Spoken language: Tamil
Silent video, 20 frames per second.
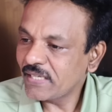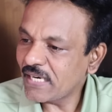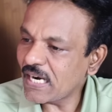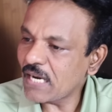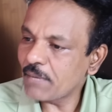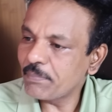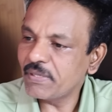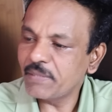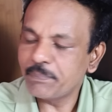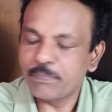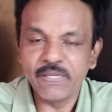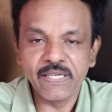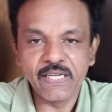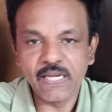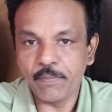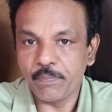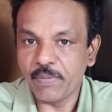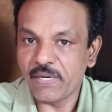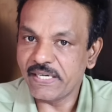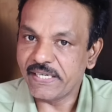எல்லாமே பி
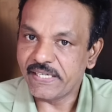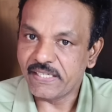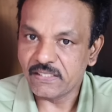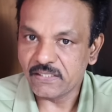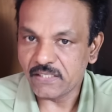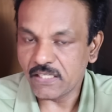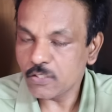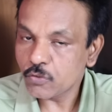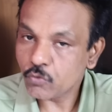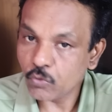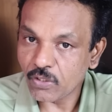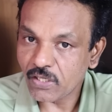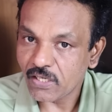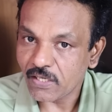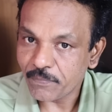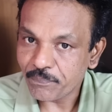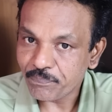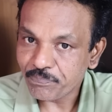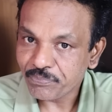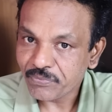கே பாண்டியன் தான்
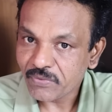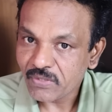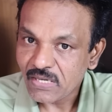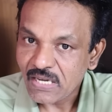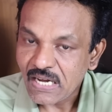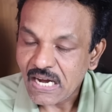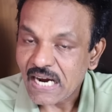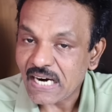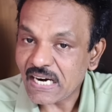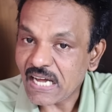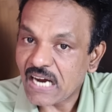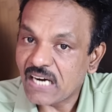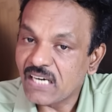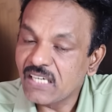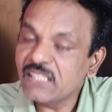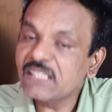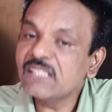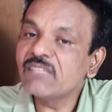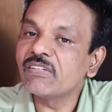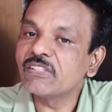சொன்னார் ஆனால்
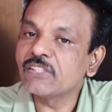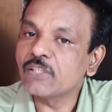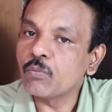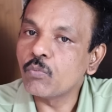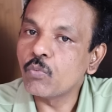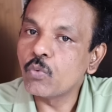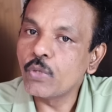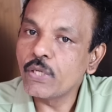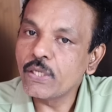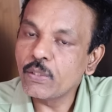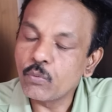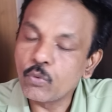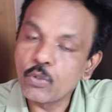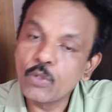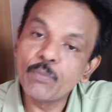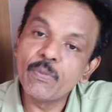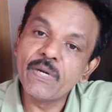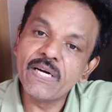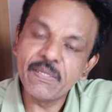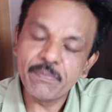அடுத்து வந்த மோடி
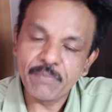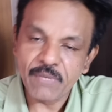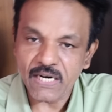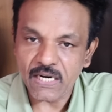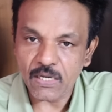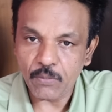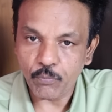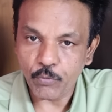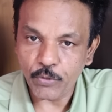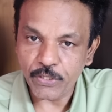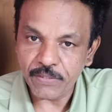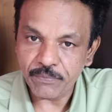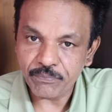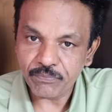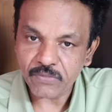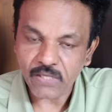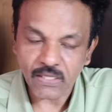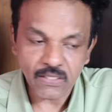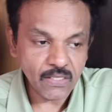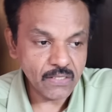ஒருபடி மேலே போய்
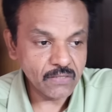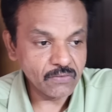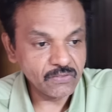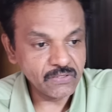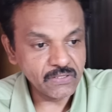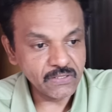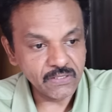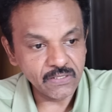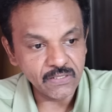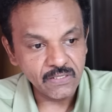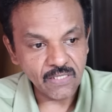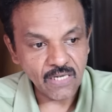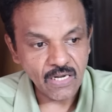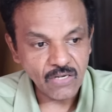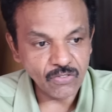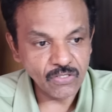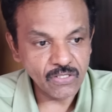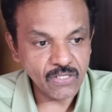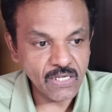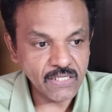அதாவது வந்து
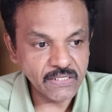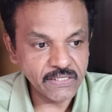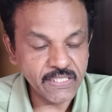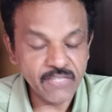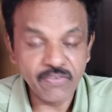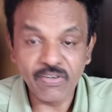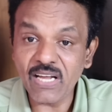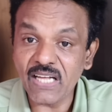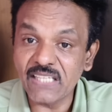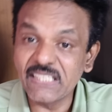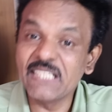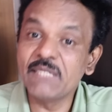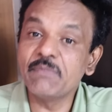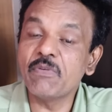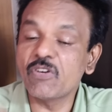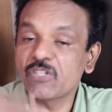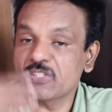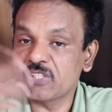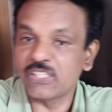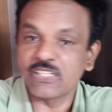ராகுல் காந்தியை விட
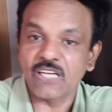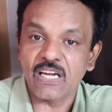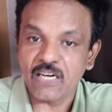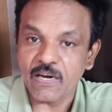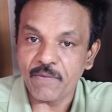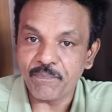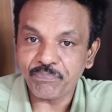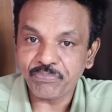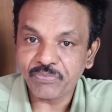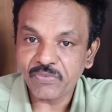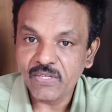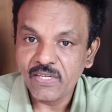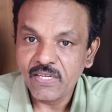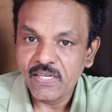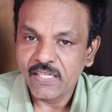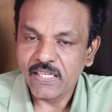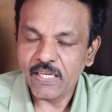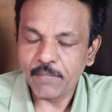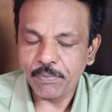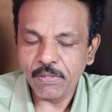அதிகமாக ஒரு திட்டாராம்
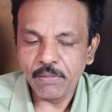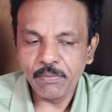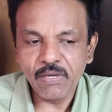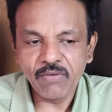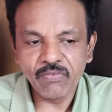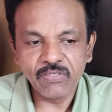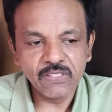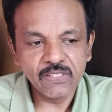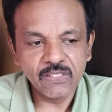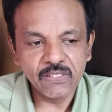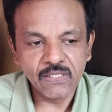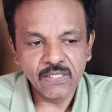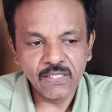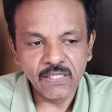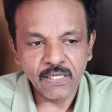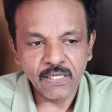எப்பயுமே வந்து